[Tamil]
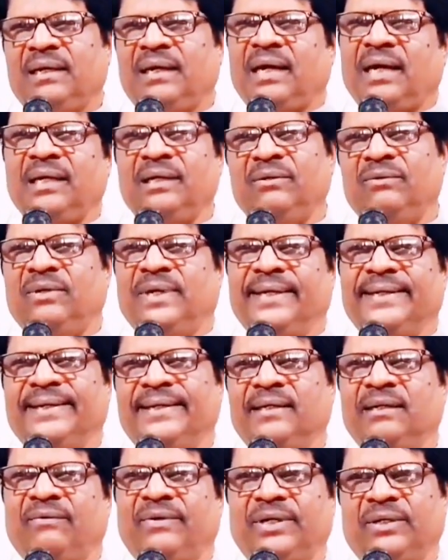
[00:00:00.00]
அழிவு
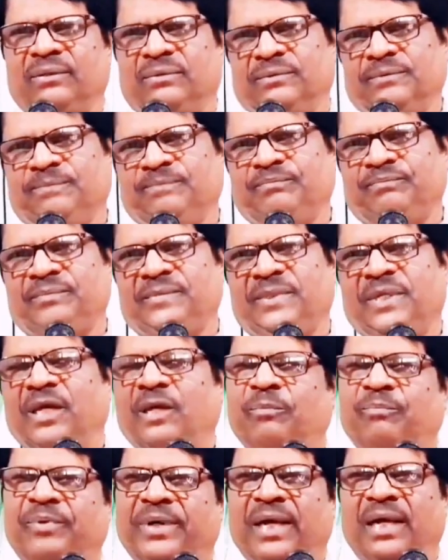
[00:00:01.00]
அங்கங்கே வரும்
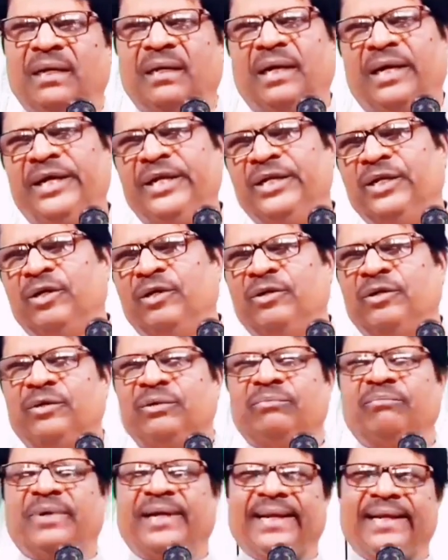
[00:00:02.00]
நெருப்புனாலும் அழியும்
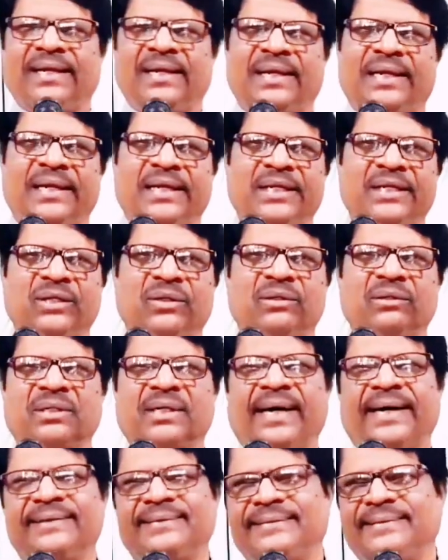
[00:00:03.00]
மழையில் அழியும்
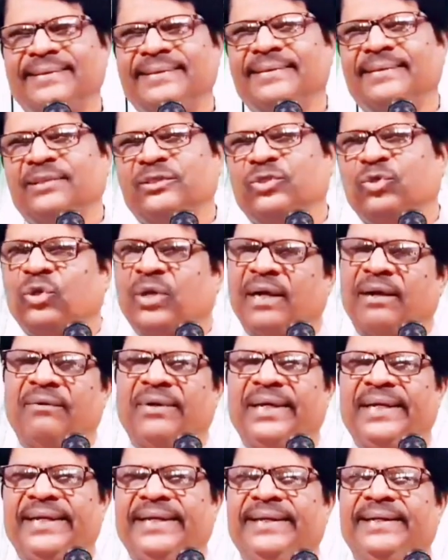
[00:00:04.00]
காற்று
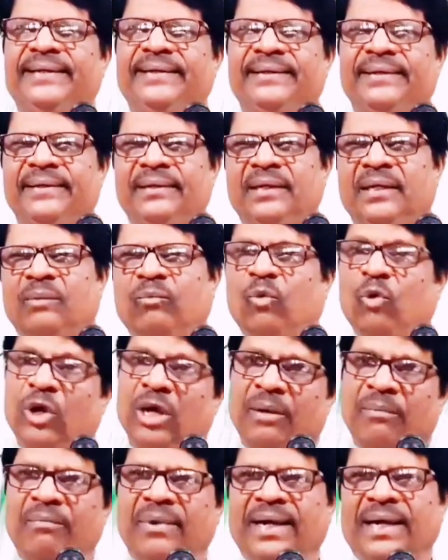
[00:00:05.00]
சூறாவளி
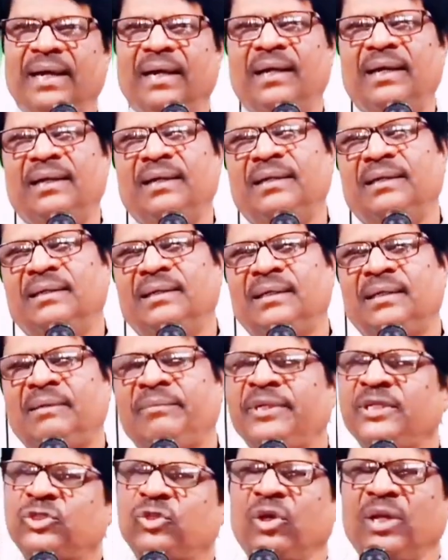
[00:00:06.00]
பூகம்பங்கள்
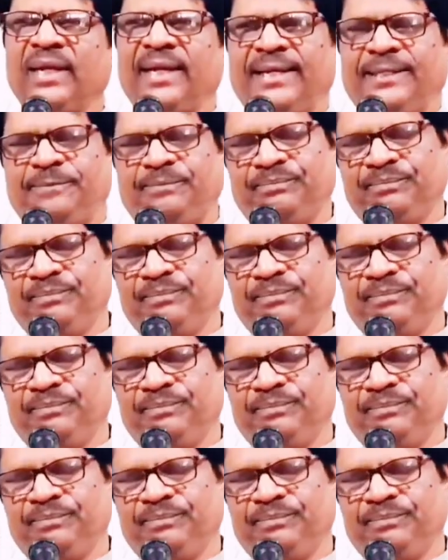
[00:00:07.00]
இப்படி சொல்லலாம்